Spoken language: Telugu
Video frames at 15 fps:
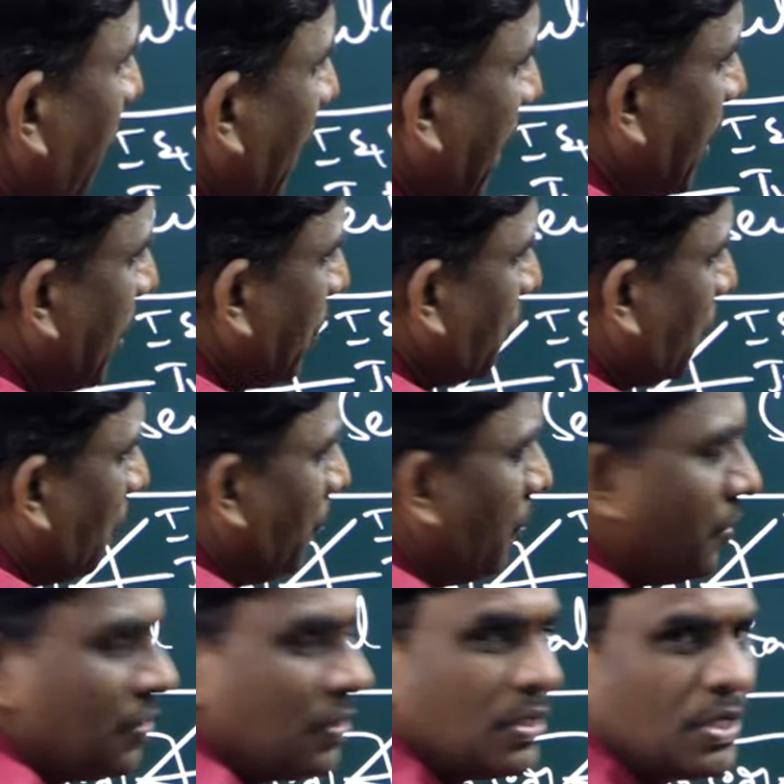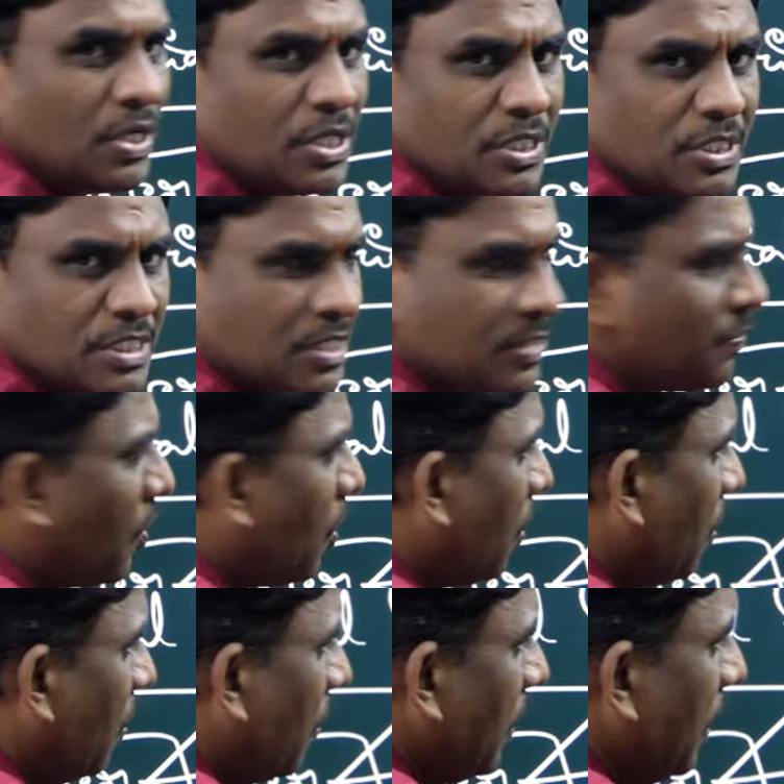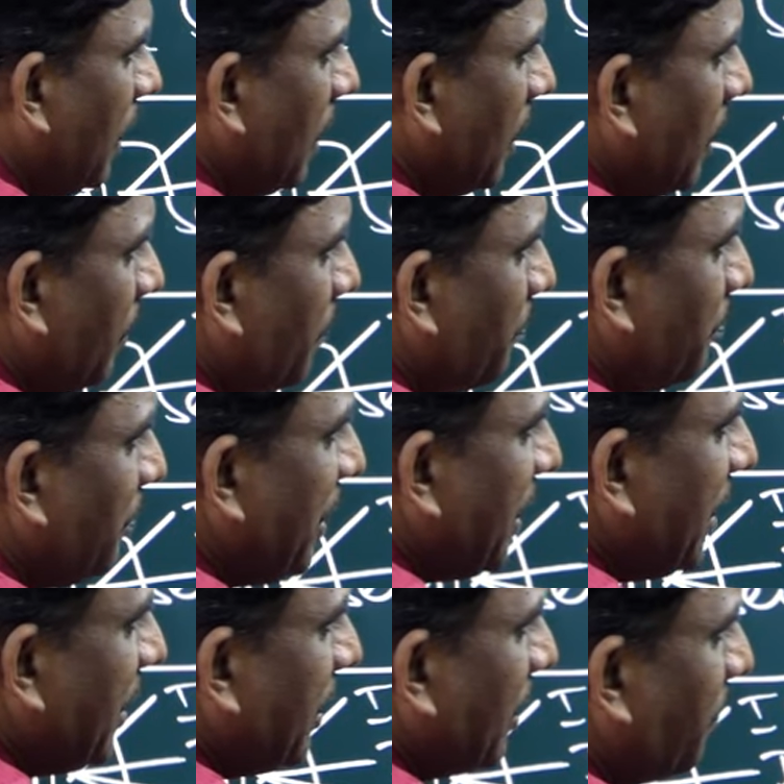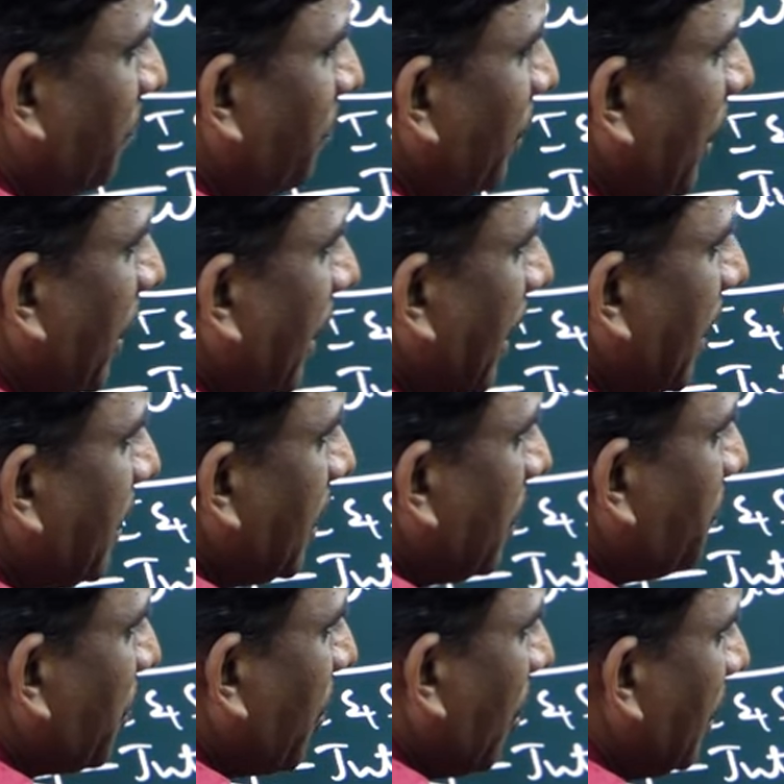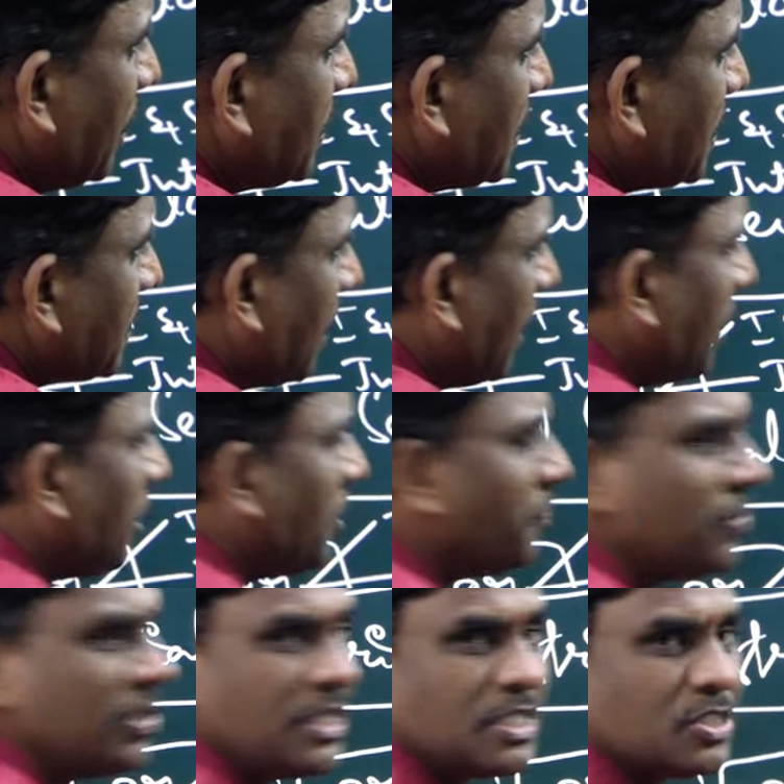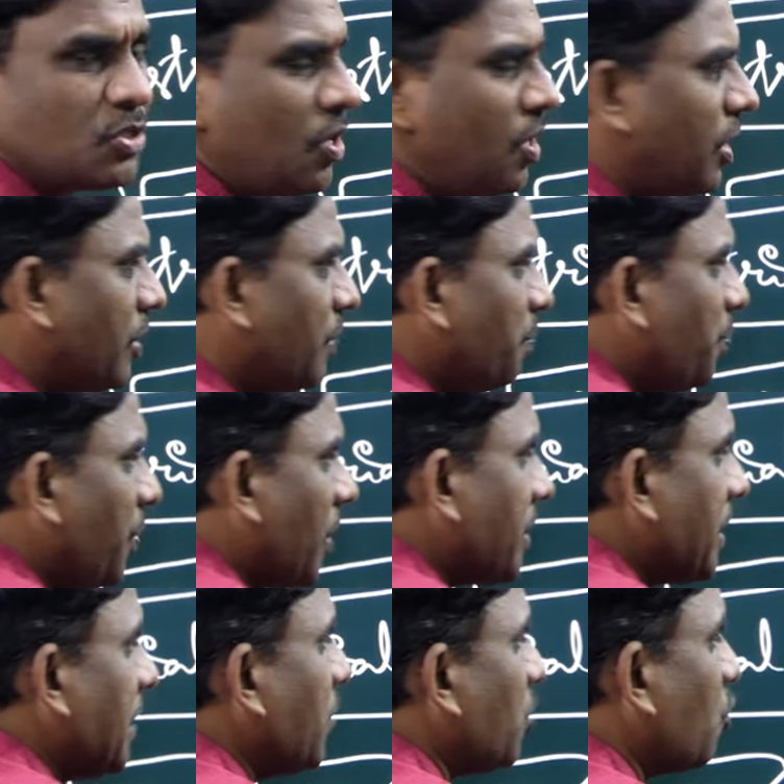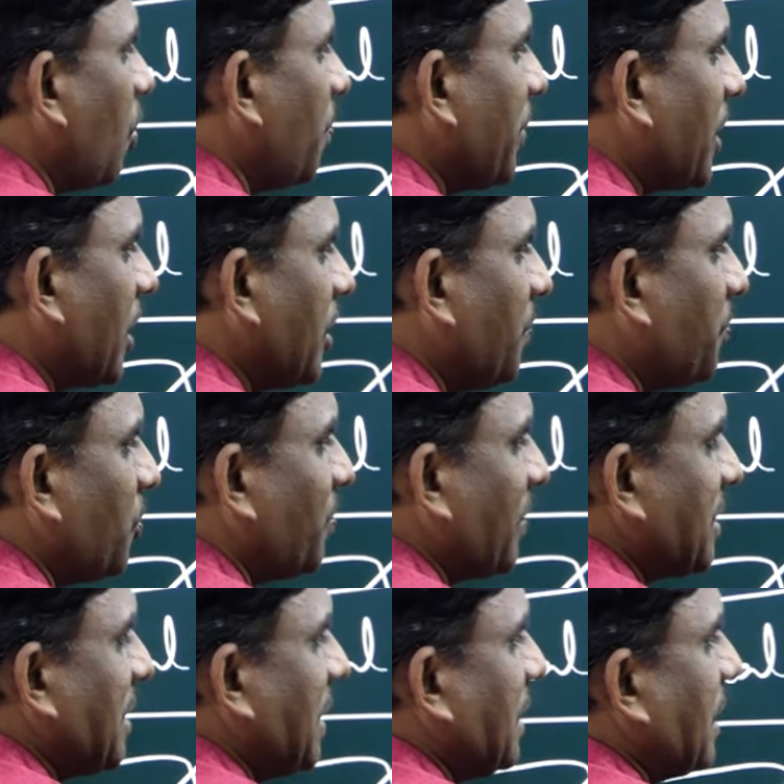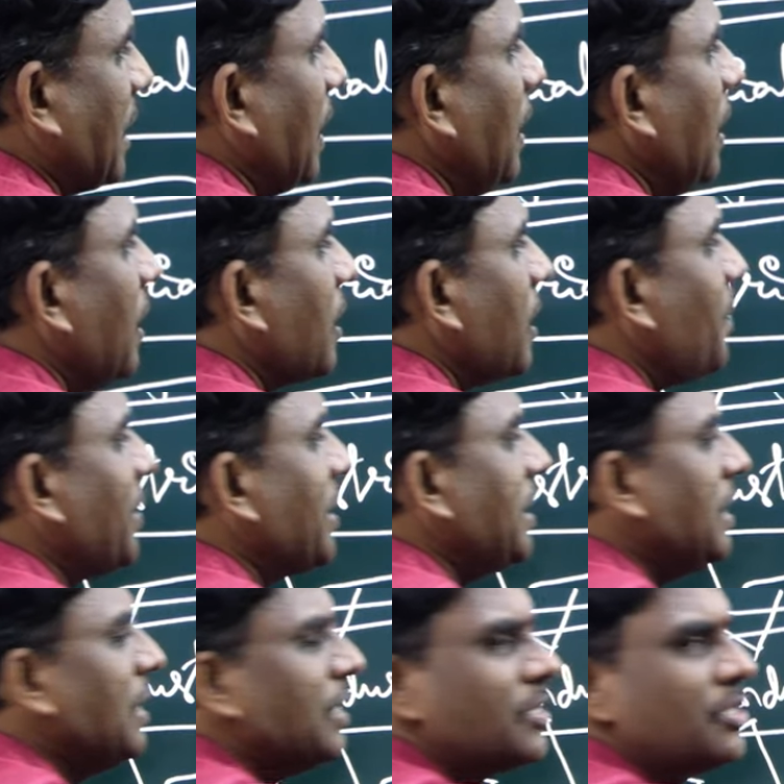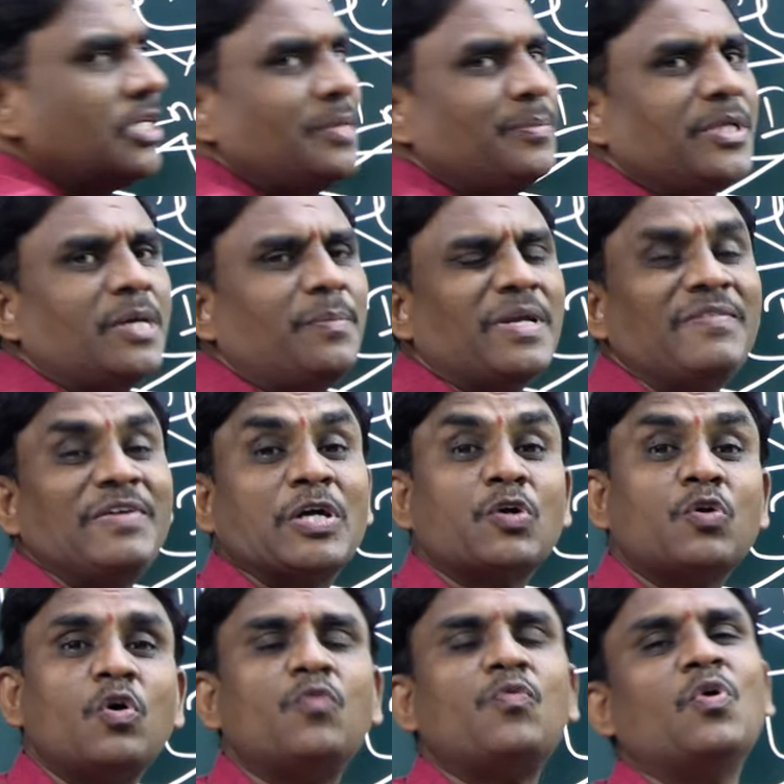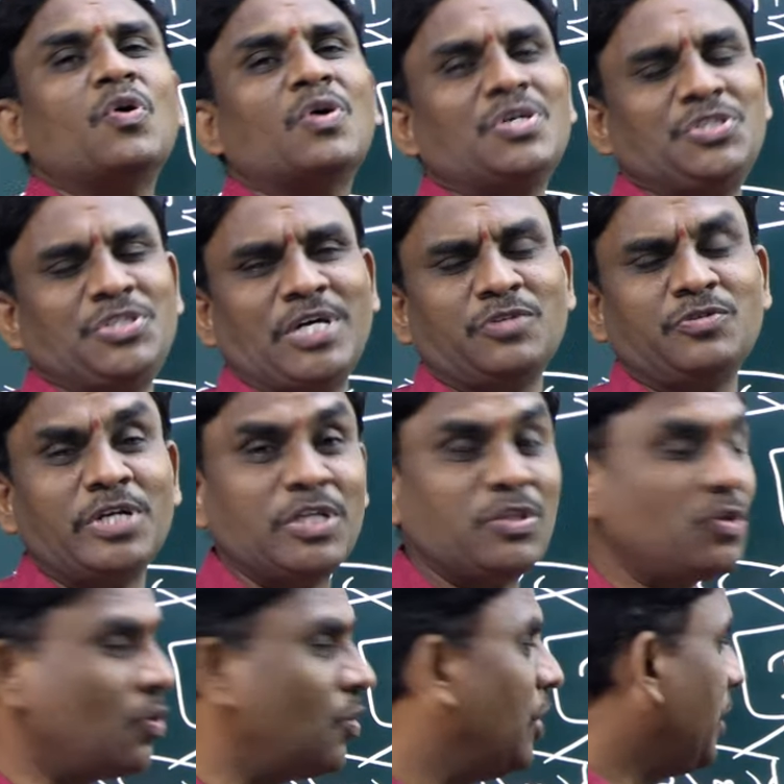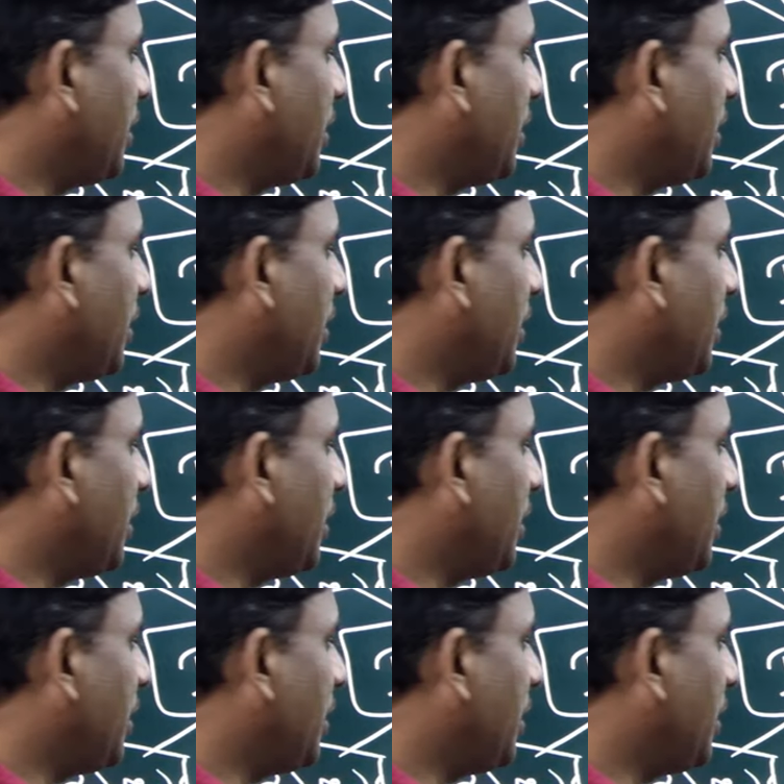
మైక్రో స్మాల్ మీడియం ఎంటర్ప్రైజెస్ అనేది ఉంది ఇది చాలా ఇంపార్టెంట్ టాపిక్ అండి ఇప్పుడు ప్రజెంట్గా కాబట్టి దీని మీద మనం ఎక్కువ ఫోకస్ చేయాలి చూడండి ఇందులో